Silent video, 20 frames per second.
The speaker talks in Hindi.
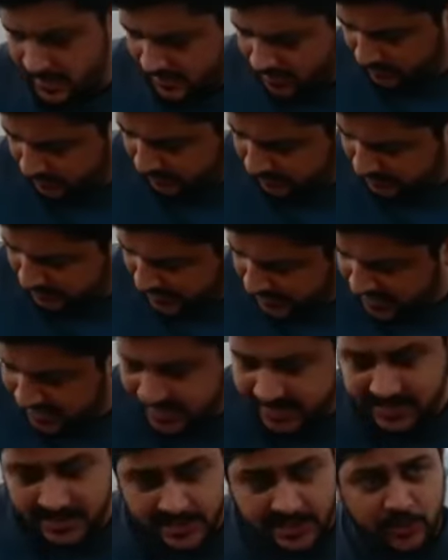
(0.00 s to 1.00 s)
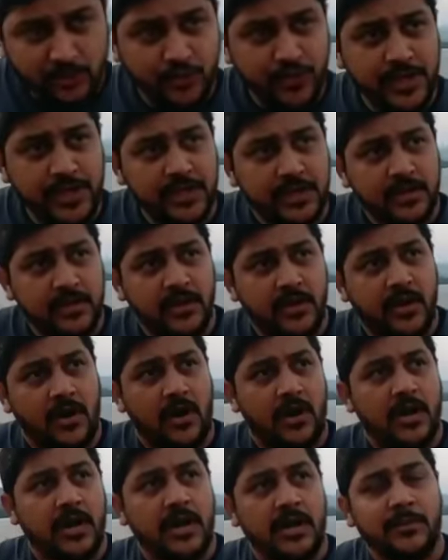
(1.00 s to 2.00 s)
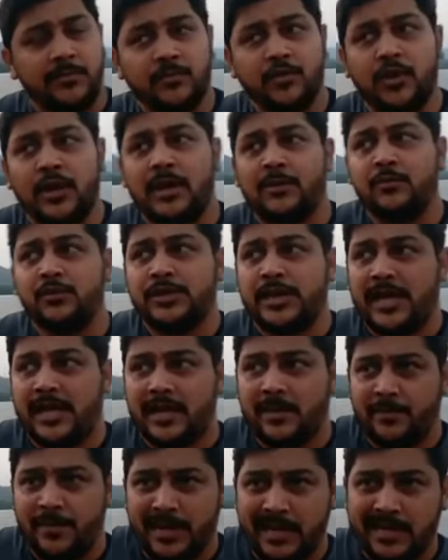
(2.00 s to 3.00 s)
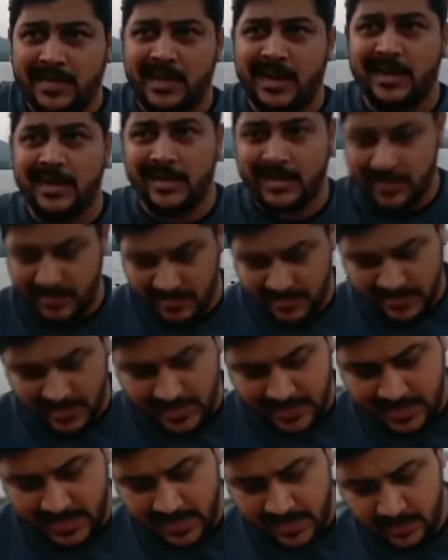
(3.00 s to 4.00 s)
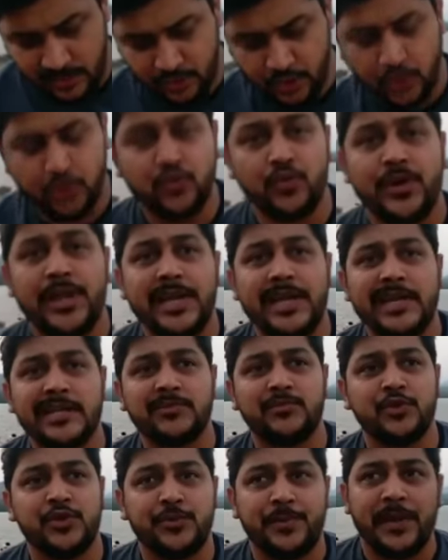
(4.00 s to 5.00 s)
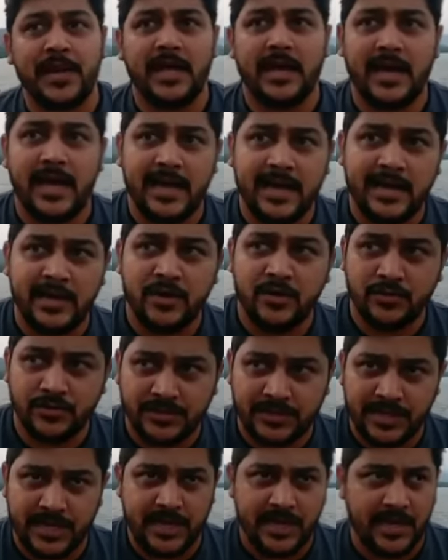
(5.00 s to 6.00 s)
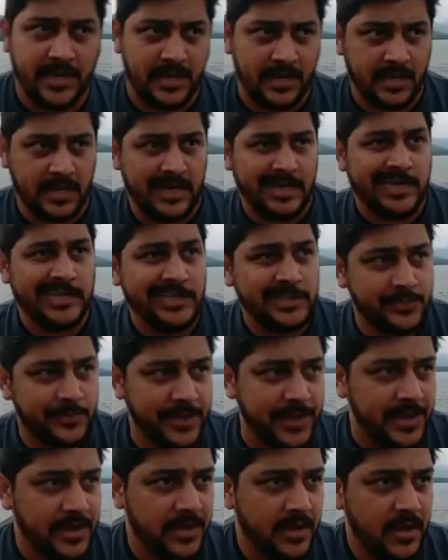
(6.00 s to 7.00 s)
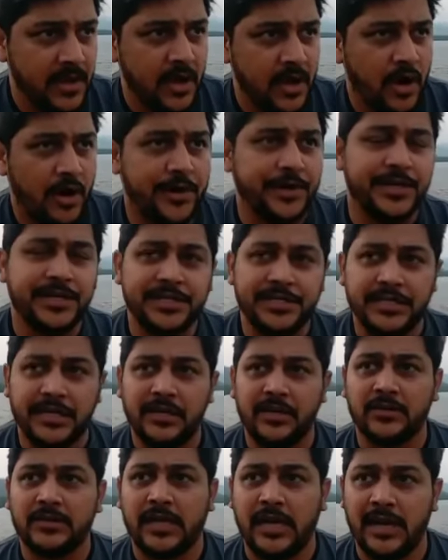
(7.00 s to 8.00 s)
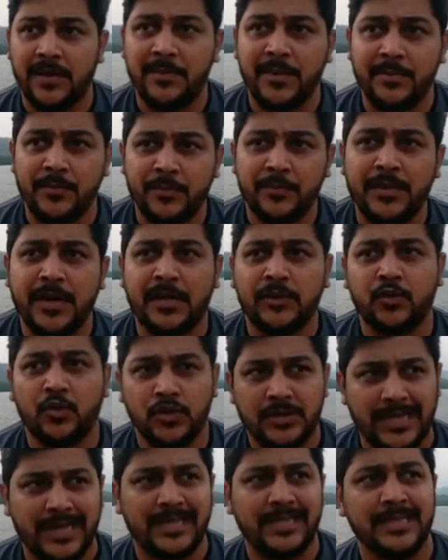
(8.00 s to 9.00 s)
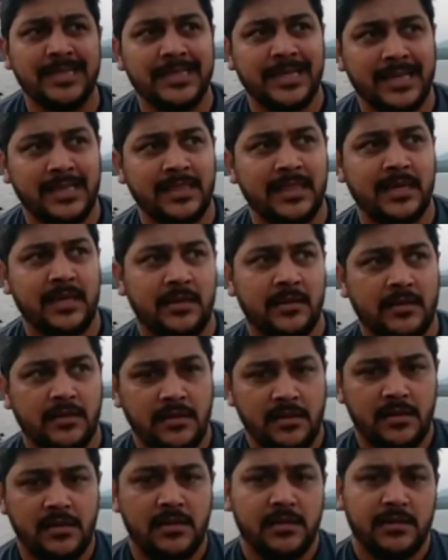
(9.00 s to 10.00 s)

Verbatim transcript: यानी सच्चाई की जीत हुई और अलहमदिल्ला मुझे यानी बेल ग्रांट कर दी गई है जो झूठे केस मुझ पर लगाए गए उसके अगेंस्ट में और इन ताला मैं मुमरा दो चार दिन के अंदर